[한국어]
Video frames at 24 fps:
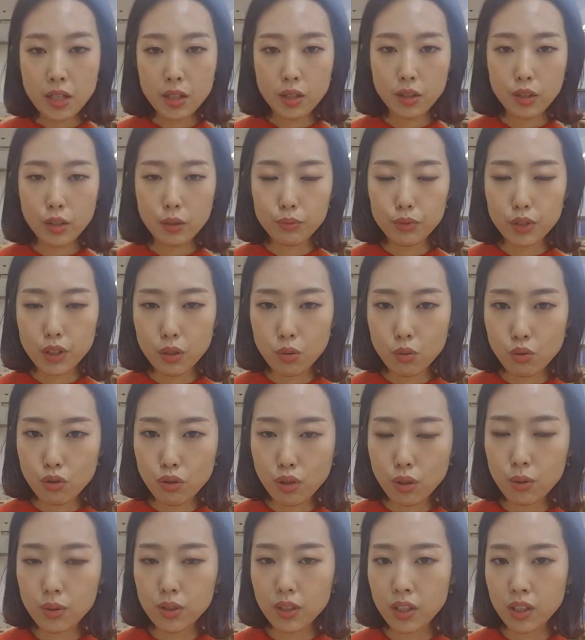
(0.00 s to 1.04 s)
여러분들이
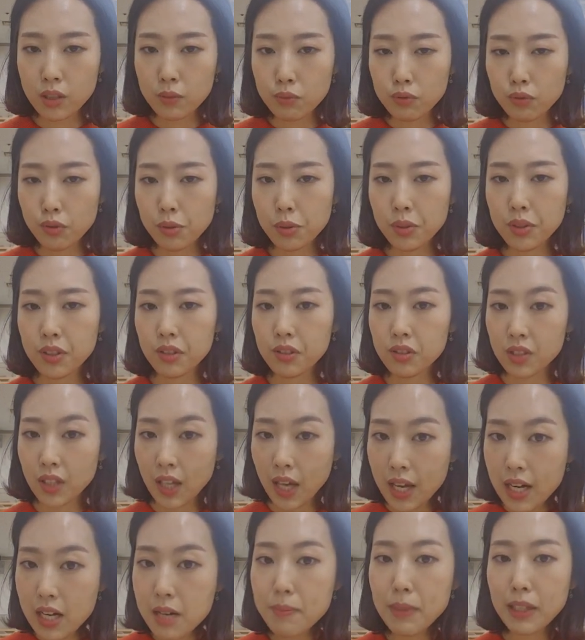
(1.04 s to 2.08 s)
주교제랑 부유에서
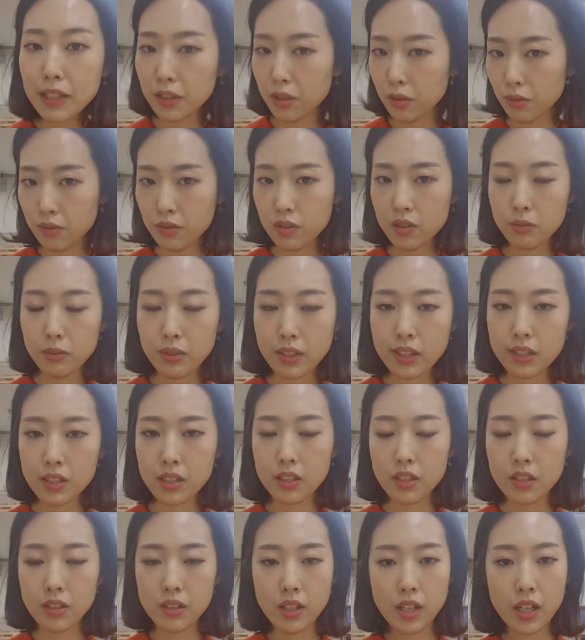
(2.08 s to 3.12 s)
제일 많이 연습을
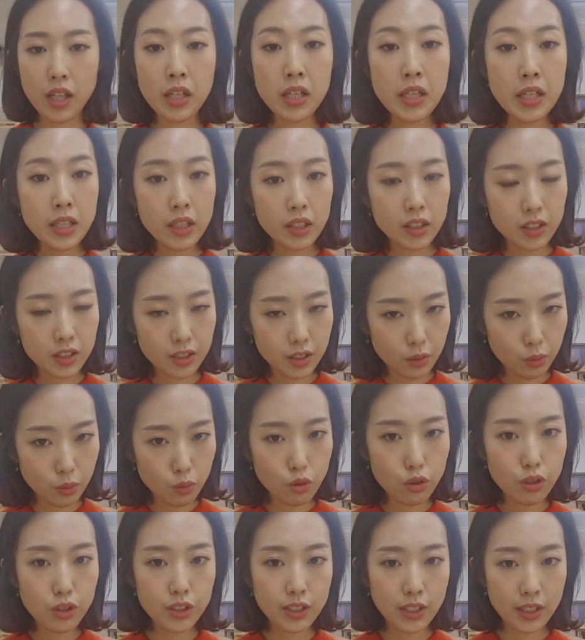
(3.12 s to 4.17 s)
하시는데 그대로
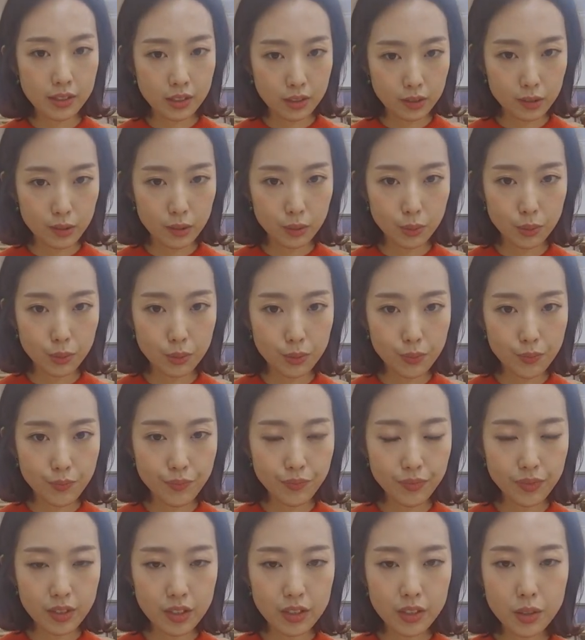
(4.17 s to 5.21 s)
출제가 됐었고.
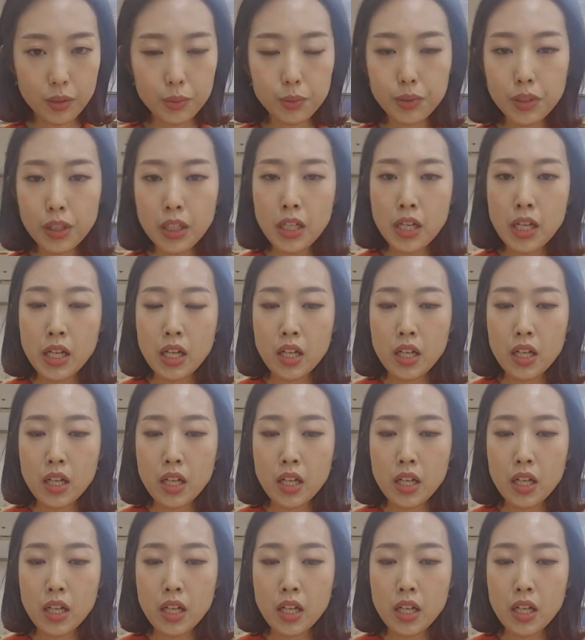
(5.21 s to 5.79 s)
그리고